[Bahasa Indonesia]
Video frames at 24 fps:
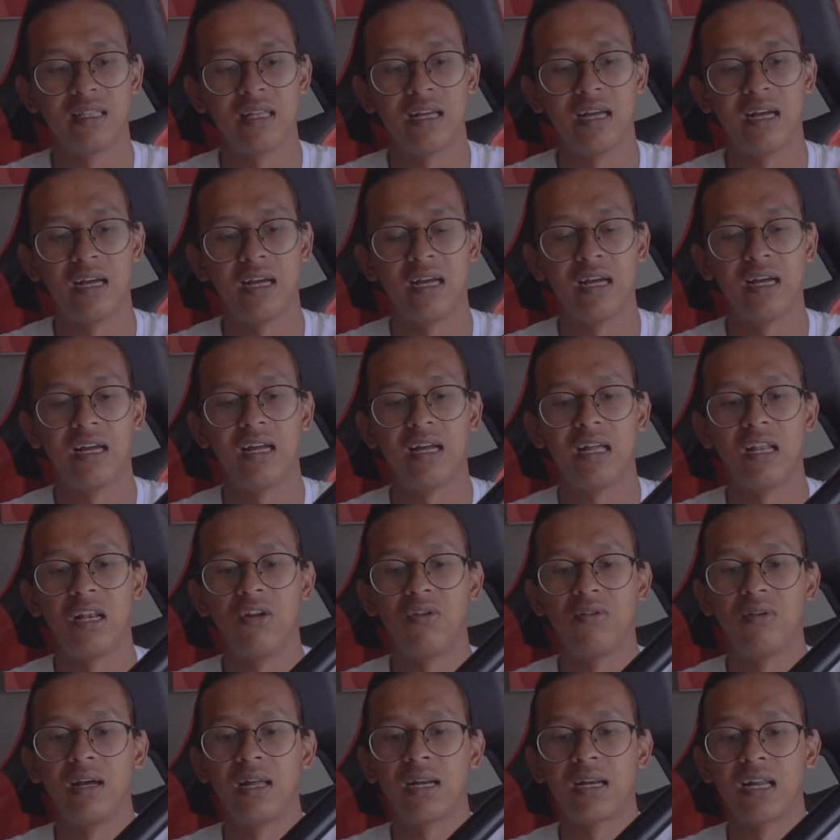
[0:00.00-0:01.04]
kita
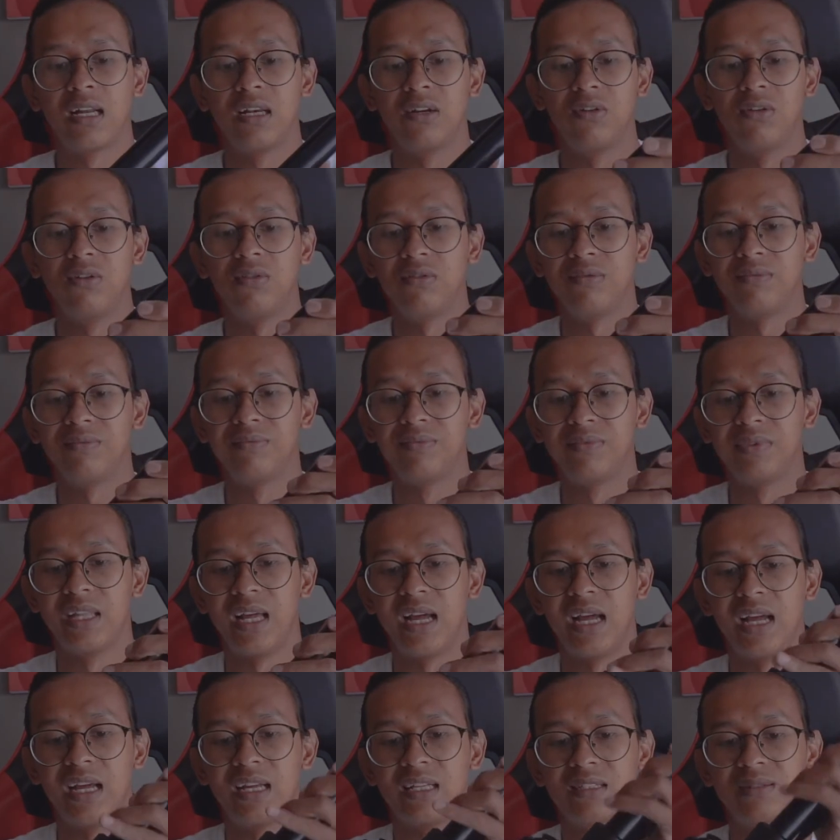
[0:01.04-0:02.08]
longgarkan dulu
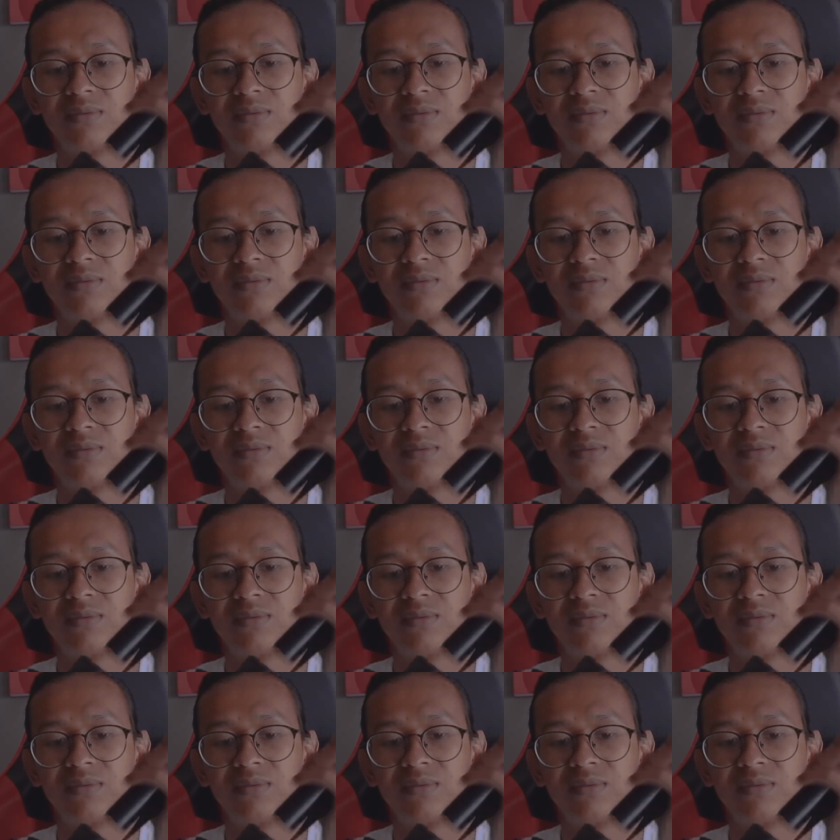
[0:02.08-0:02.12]
nah